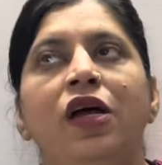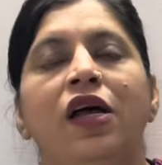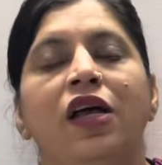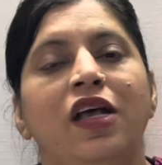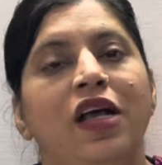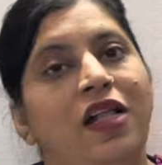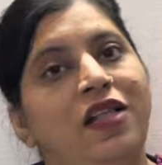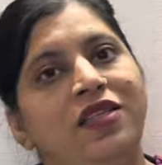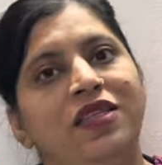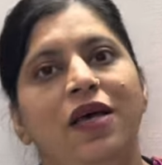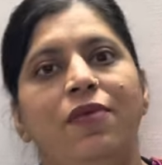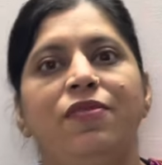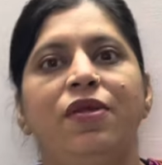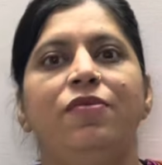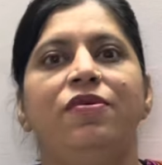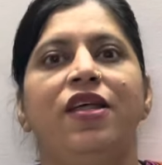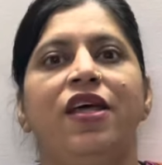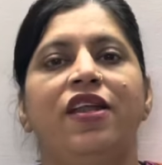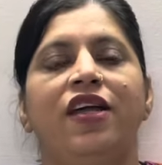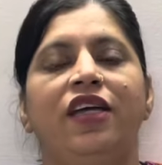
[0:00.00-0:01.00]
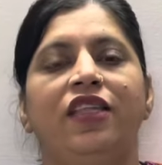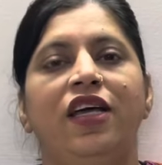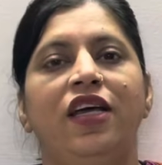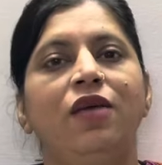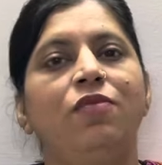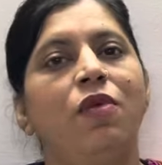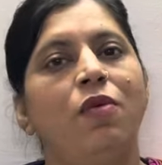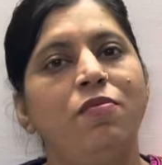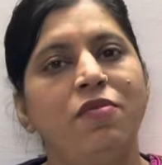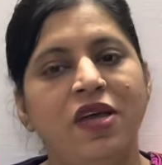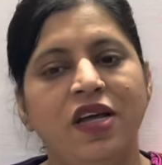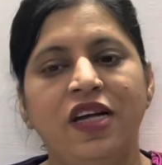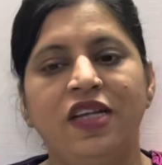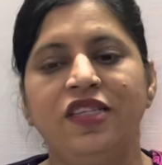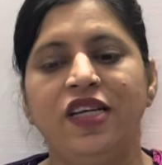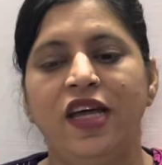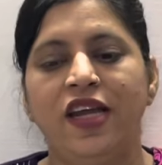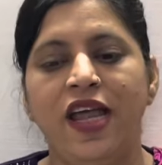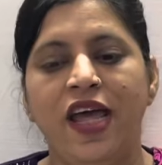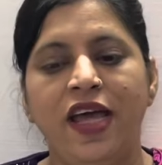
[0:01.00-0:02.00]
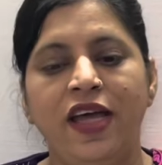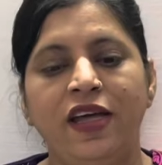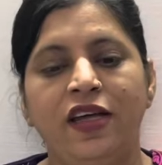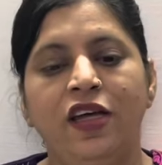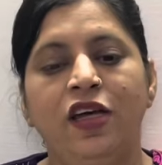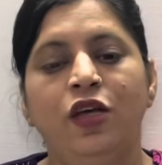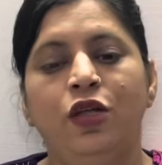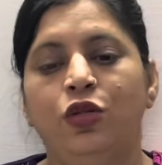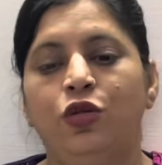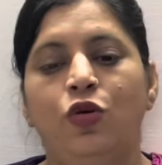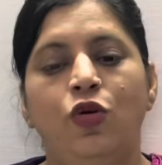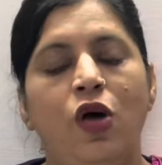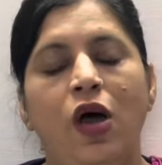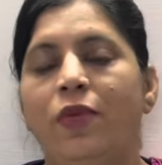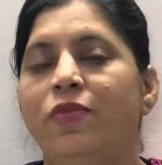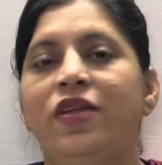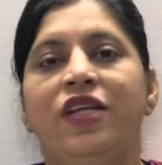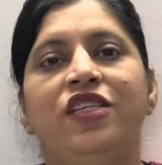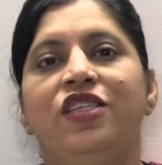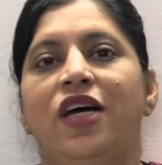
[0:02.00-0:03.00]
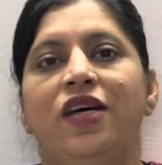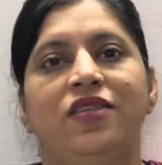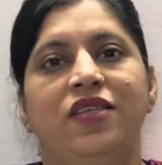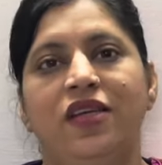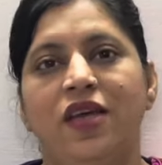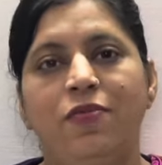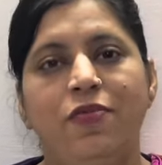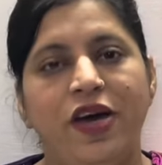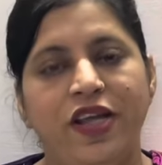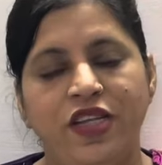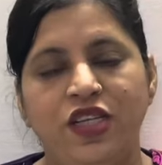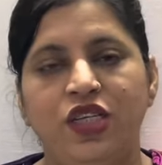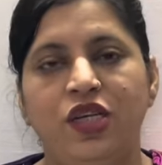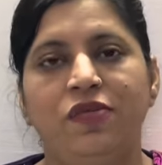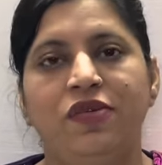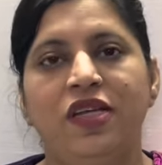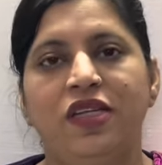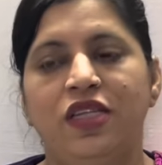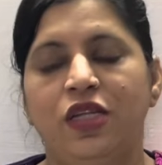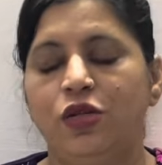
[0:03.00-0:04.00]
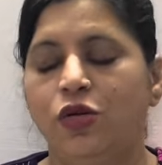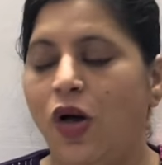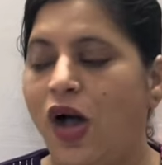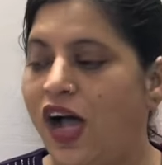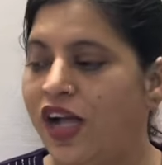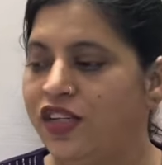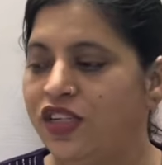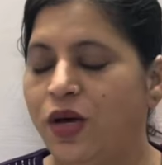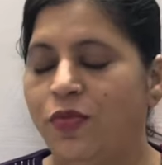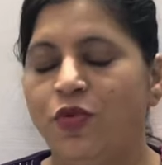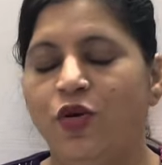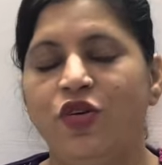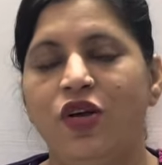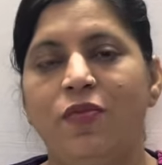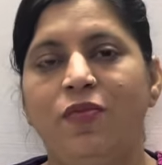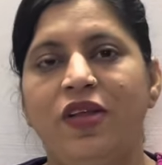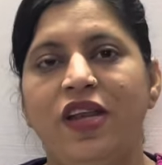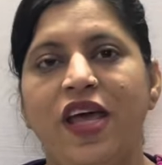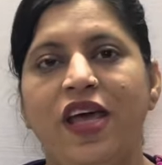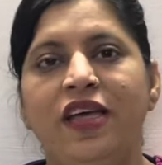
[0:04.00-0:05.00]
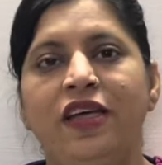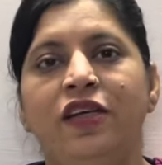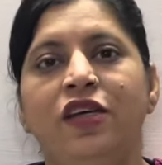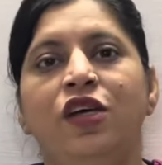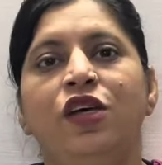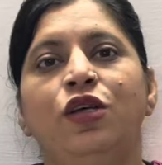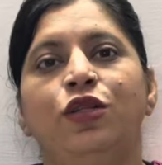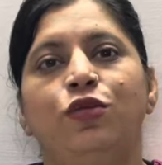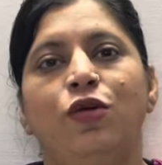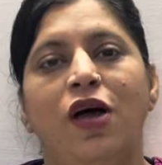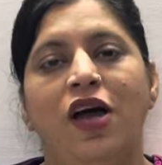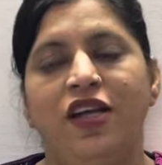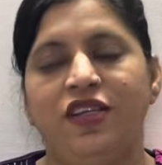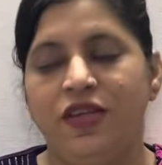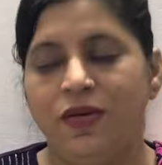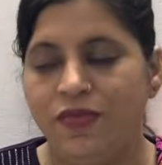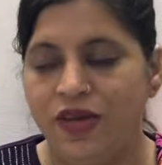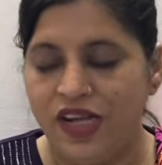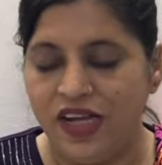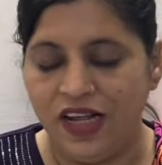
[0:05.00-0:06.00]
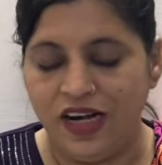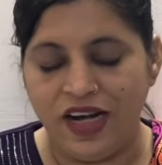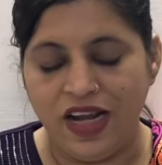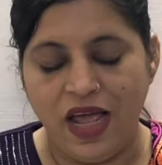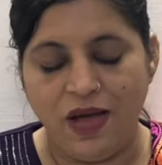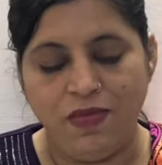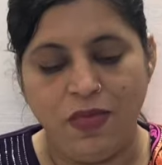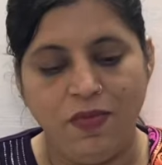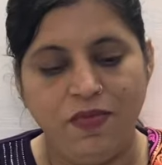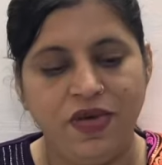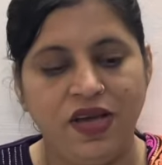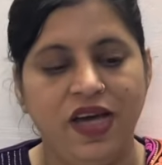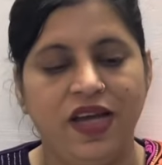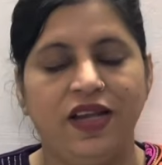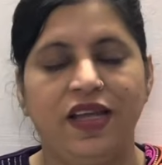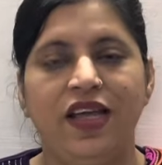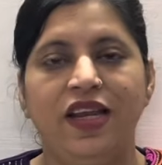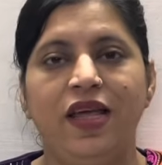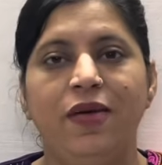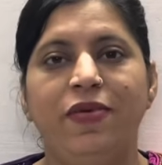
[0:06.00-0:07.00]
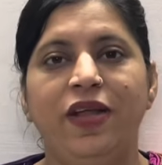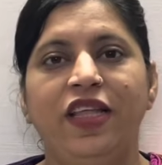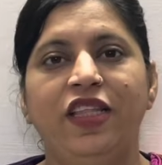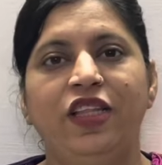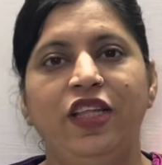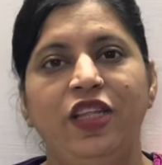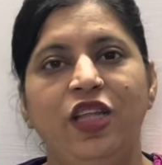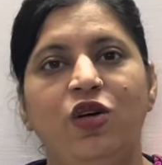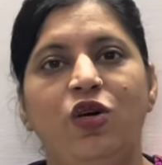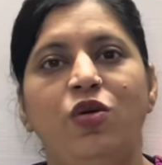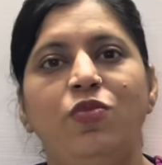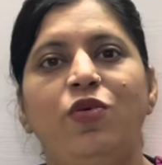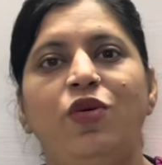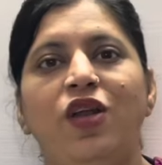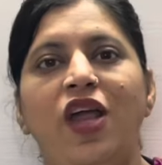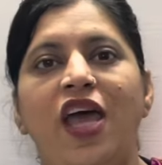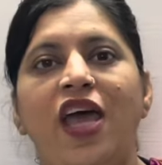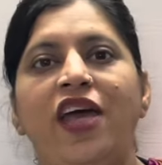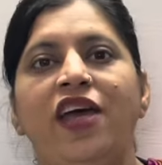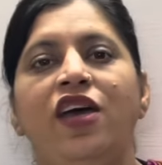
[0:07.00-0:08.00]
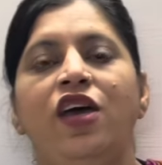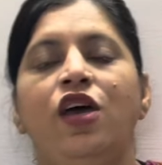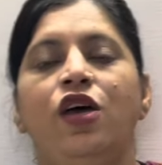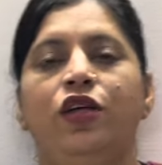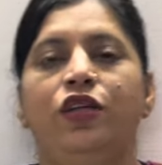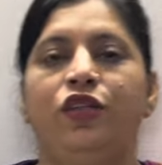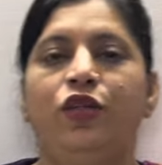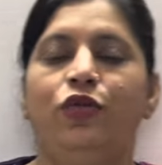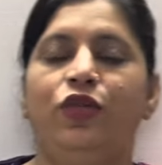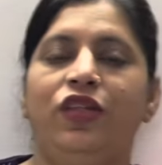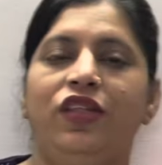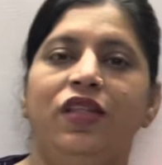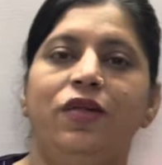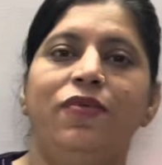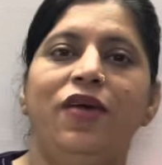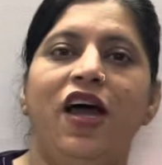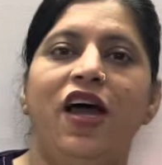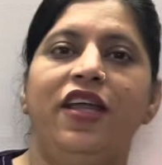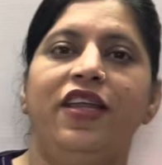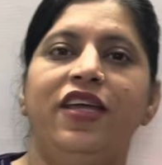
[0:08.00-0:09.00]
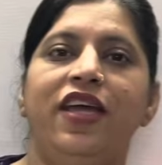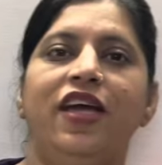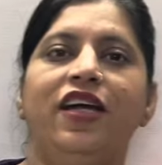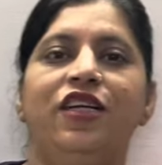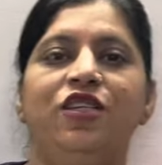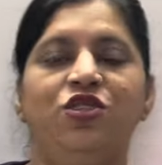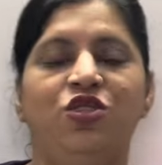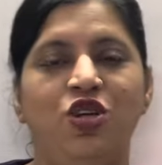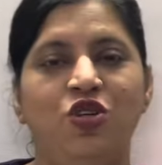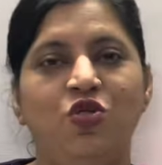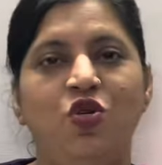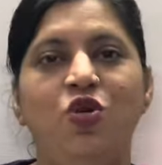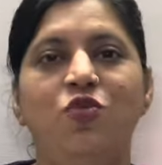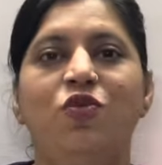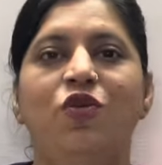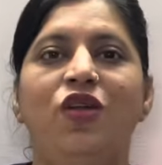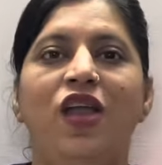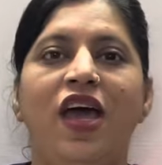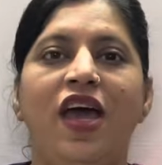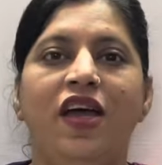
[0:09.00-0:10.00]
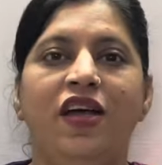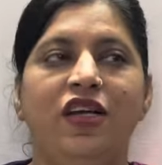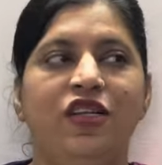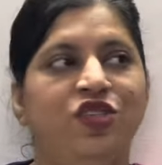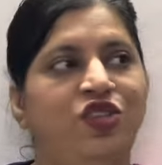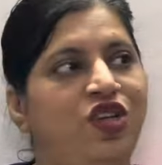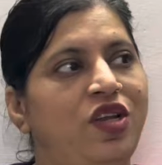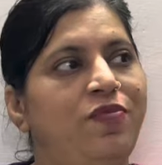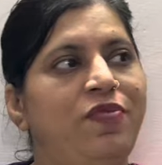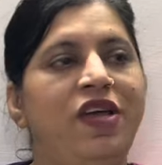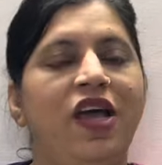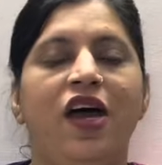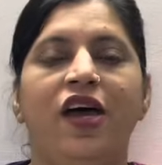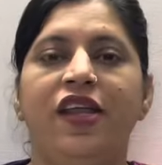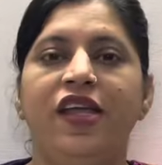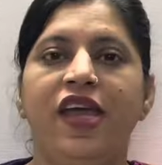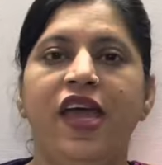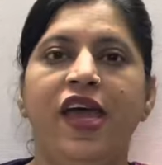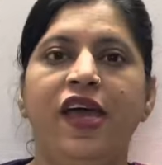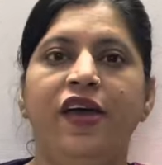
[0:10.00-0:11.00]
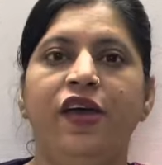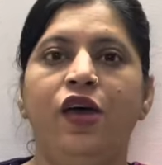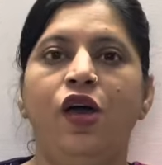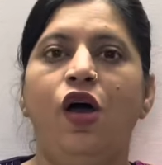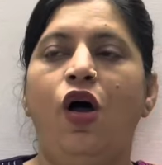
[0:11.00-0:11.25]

कल से हमने बना रखा था कि मम्मी घर जाना है तो हम नहीं जा सके बारिश की वजह से तो आज का प्रोग्राम बना है तो आज हम निकल रहे हैं मम्मी घर के लिए मैंने दीदी को ही बोला है तो दीदी भी आ रही है कंचन को ही बोला है कंचन भी आ रही है